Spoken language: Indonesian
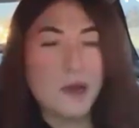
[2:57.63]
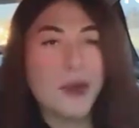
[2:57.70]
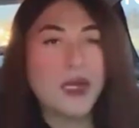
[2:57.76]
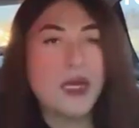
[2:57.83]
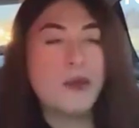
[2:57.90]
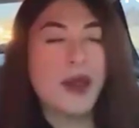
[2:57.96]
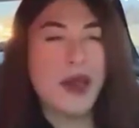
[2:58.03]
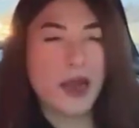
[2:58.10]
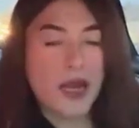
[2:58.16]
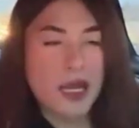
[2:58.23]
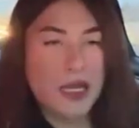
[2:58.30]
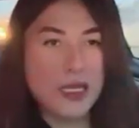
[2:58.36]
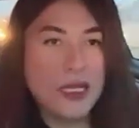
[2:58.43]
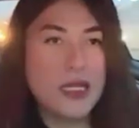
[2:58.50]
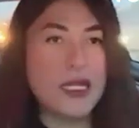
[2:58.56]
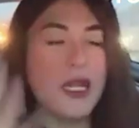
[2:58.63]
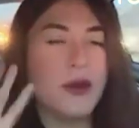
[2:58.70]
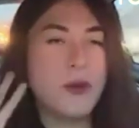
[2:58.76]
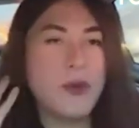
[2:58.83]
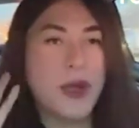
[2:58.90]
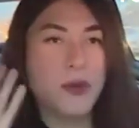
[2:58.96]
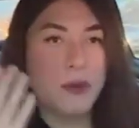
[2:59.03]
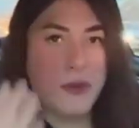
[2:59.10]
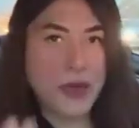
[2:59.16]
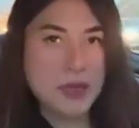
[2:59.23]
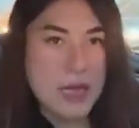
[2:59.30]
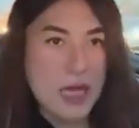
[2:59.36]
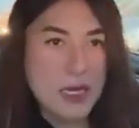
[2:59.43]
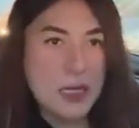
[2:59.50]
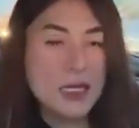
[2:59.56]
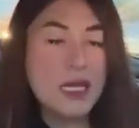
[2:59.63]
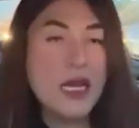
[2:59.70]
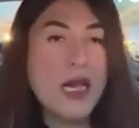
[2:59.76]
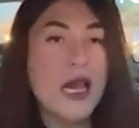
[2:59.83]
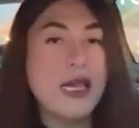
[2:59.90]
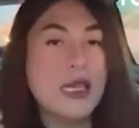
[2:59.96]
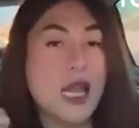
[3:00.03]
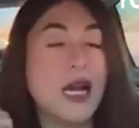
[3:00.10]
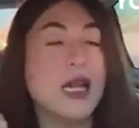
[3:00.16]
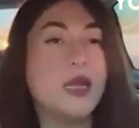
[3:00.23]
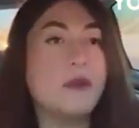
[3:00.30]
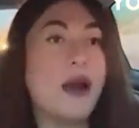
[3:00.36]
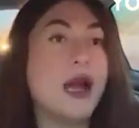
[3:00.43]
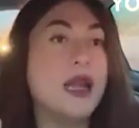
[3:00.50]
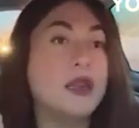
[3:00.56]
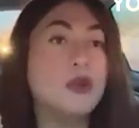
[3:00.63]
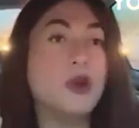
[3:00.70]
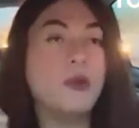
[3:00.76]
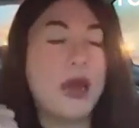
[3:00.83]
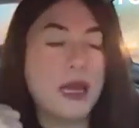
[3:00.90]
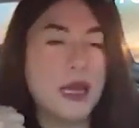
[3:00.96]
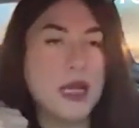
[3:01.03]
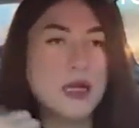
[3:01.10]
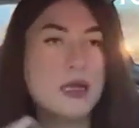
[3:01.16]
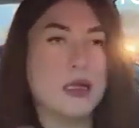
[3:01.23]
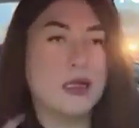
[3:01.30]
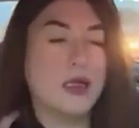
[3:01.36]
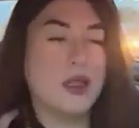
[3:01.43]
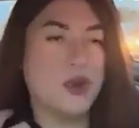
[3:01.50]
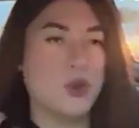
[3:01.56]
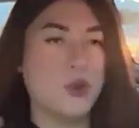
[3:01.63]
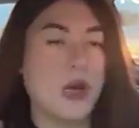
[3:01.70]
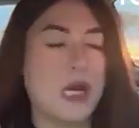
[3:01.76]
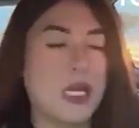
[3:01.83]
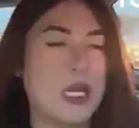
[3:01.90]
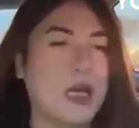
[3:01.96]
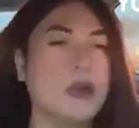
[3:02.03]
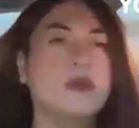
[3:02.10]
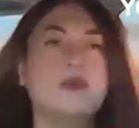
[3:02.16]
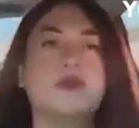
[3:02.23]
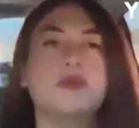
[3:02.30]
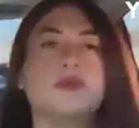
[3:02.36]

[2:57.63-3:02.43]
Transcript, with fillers: apa dia bayar lagi jadi dia empat empat kali yang kelima kali itu kemarin di rumah ya